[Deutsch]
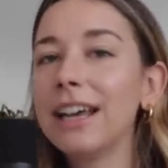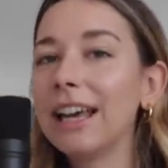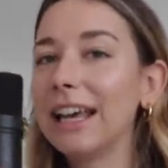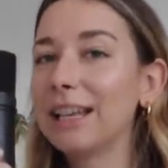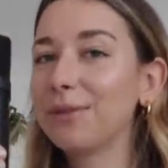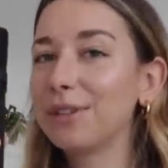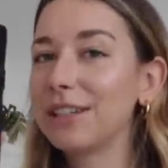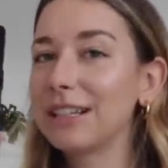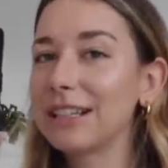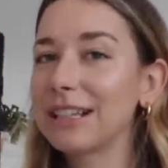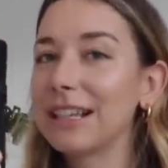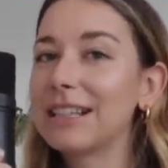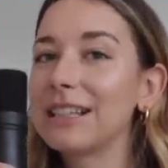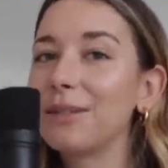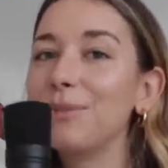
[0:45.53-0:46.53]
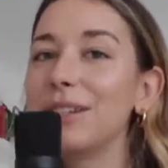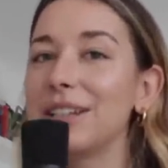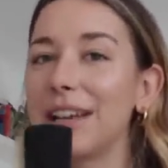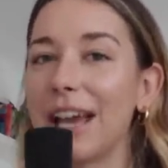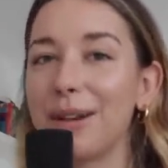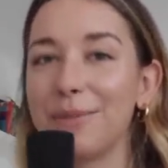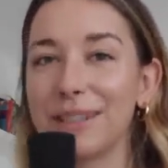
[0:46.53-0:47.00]
Ich wollte das Ganze mit
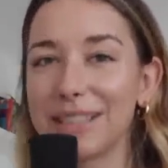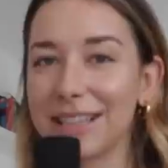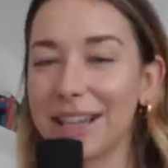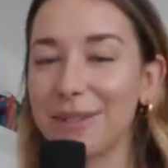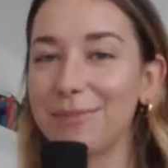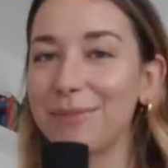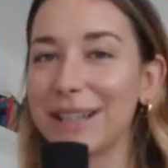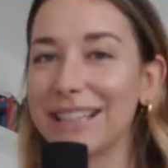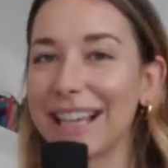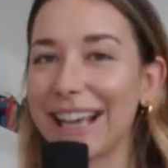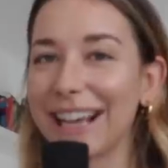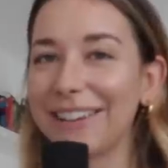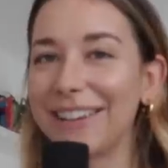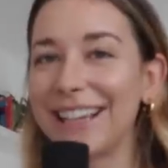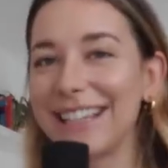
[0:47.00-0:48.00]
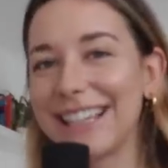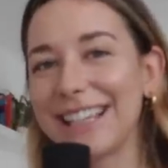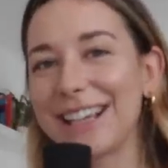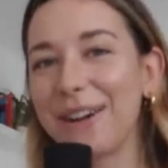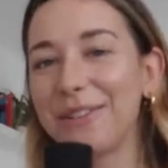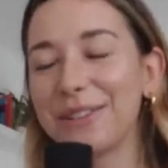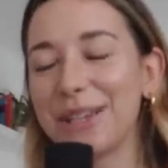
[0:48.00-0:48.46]
ein bisschen besserer
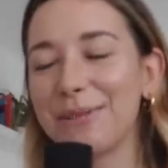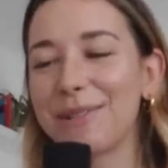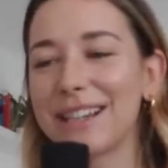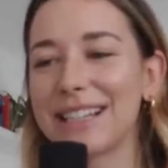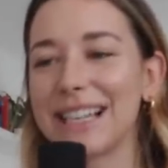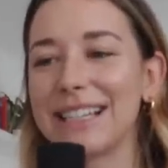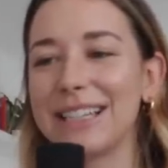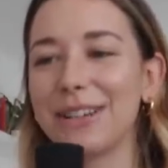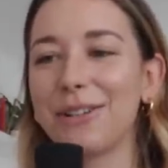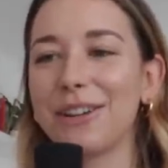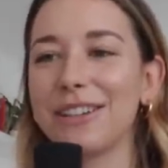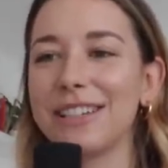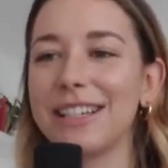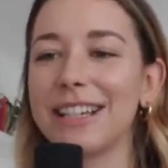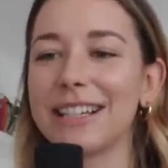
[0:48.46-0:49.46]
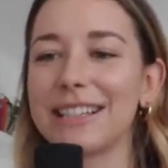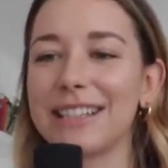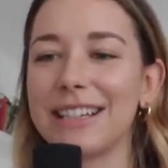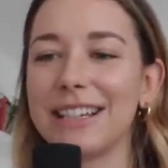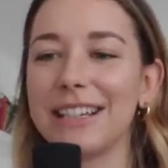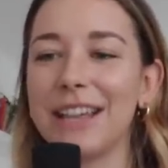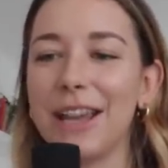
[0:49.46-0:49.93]
Qualität aufnehmen. Das heißt, ihr könnt die
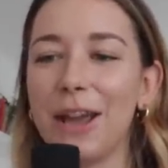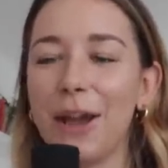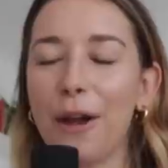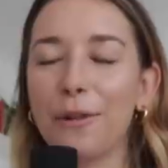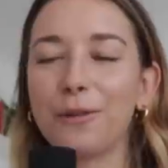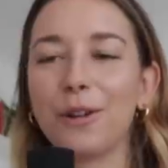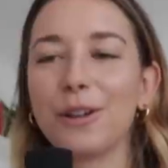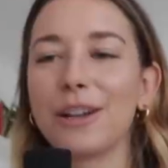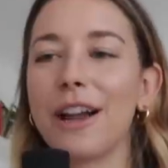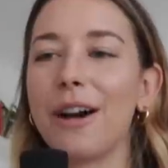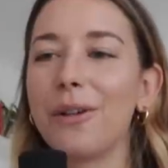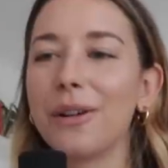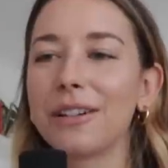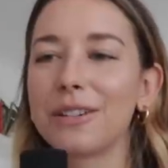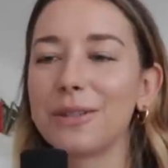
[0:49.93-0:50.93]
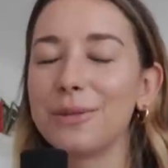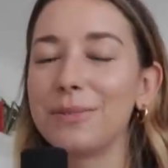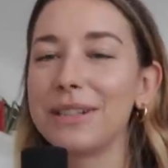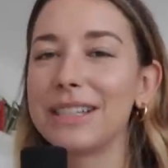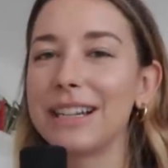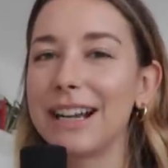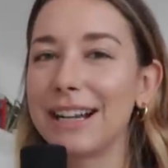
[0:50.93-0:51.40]
ganze Folge auch so ein
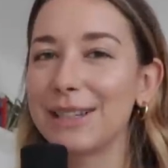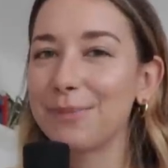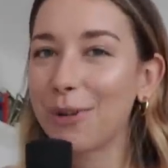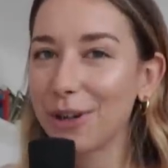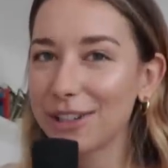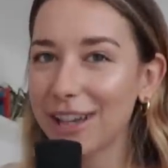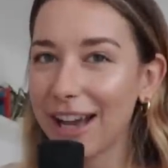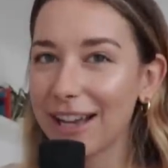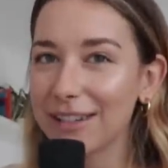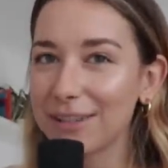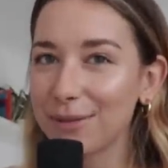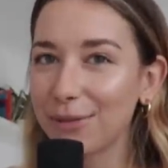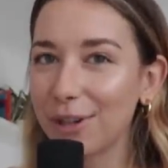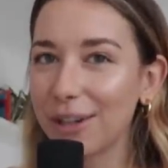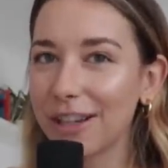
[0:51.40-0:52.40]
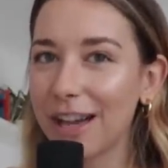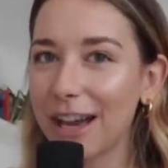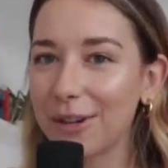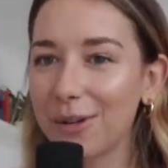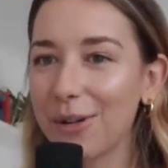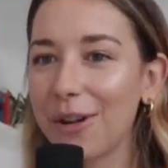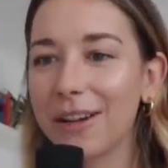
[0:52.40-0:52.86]
bisschen als Podcast-Folge
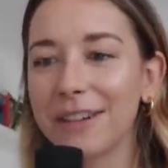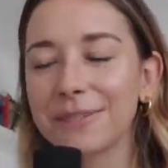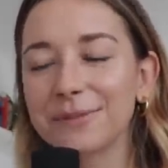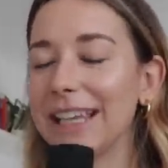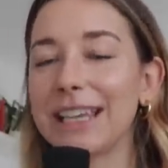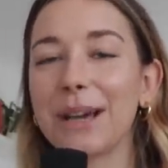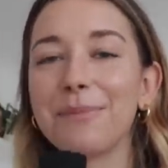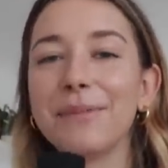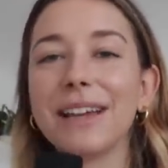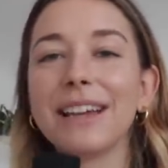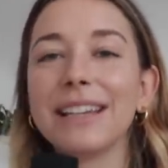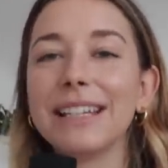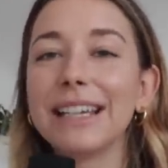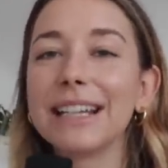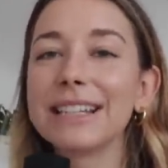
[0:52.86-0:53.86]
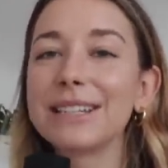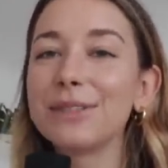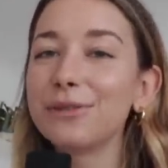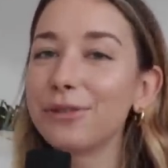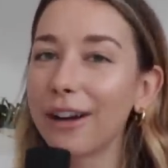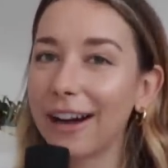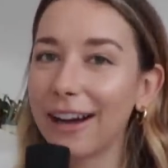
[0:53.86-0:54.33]
anhören. Ich habe mir die ganzen
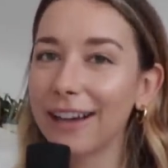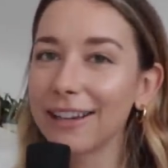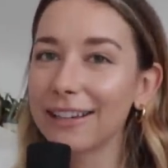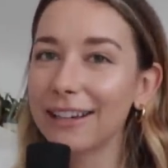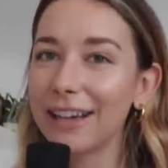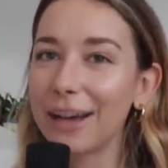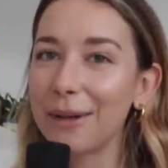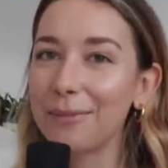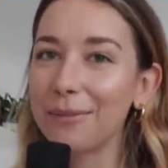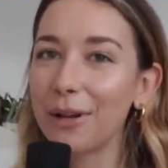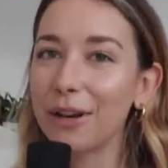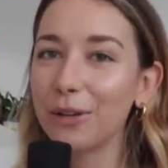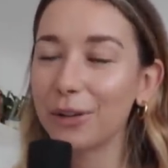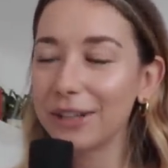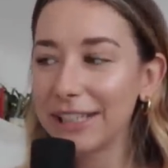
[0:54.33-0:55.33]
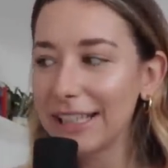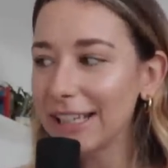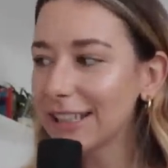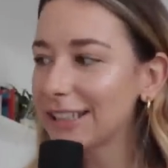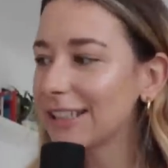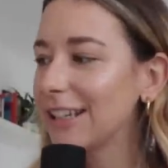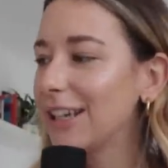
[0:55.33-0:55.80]
Fragen ähm,
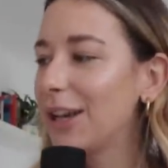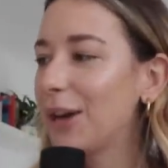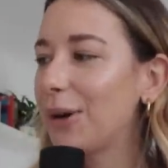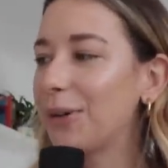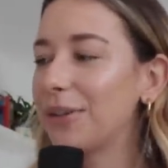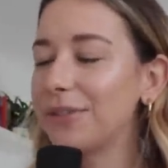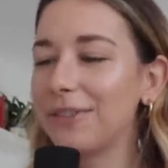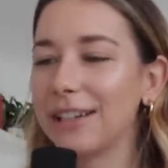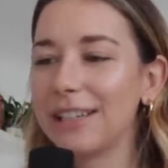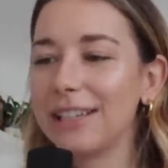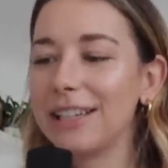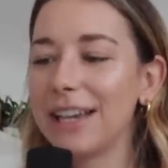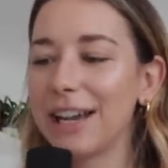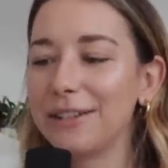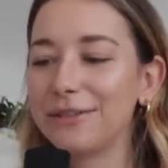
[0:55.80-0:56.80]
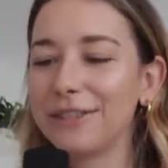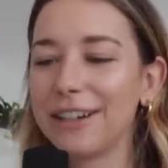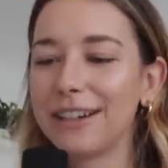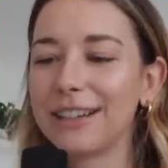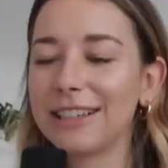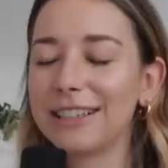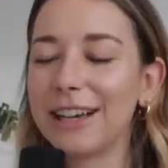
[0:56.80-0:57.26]
notiert und werde die
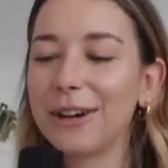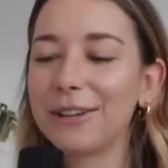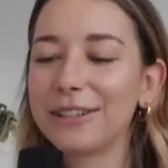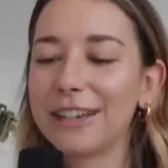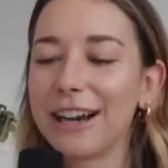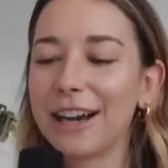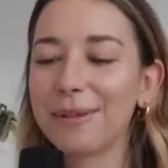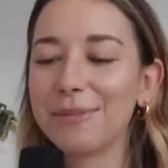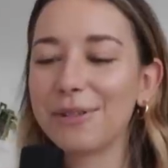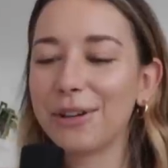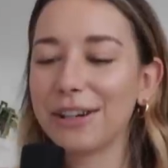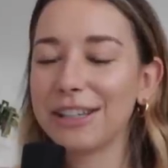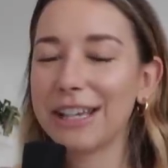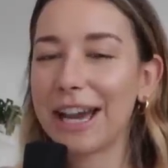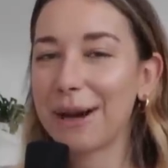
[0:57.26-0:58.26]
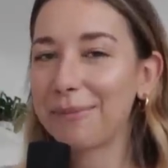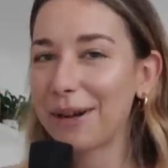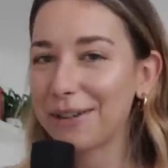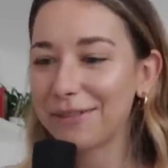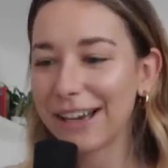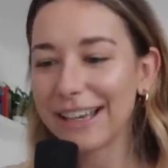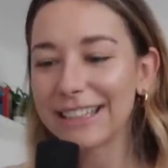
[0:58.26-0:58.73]
einfach nach und nach mit euch
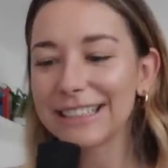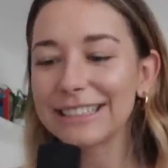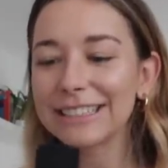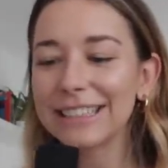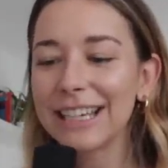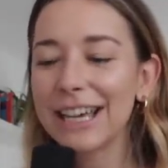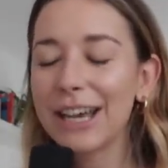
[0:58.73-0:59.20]
abarbeiten.